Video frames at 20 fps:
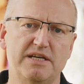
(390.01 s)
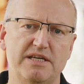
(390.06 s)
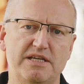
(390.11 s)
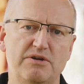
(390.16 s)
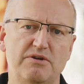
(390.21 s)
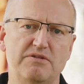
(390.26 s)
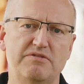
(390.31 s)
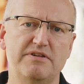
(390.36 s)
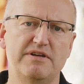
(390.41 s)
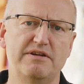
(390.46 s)

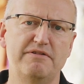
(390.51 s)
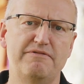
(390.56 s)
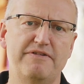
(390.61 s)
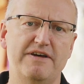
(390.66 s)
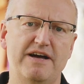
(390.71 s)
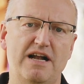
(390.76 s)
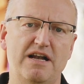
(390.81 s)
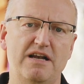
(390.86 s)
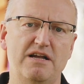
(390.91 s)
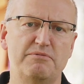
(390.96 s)
die uns hier in
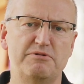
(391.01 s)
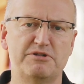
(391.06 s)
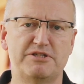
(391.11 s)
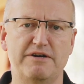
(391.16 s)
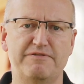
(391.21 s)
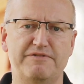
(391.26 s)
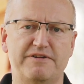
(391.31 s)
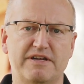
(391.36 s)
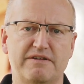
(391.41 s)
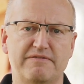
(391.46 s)
Ferl
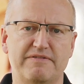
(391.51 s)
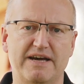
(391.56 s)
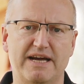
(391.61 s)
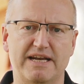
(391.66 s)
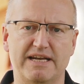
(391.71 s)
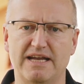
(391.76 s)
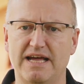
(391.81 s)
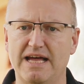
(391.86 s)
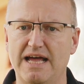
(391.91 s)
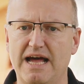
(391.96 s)
beschäftigen werden.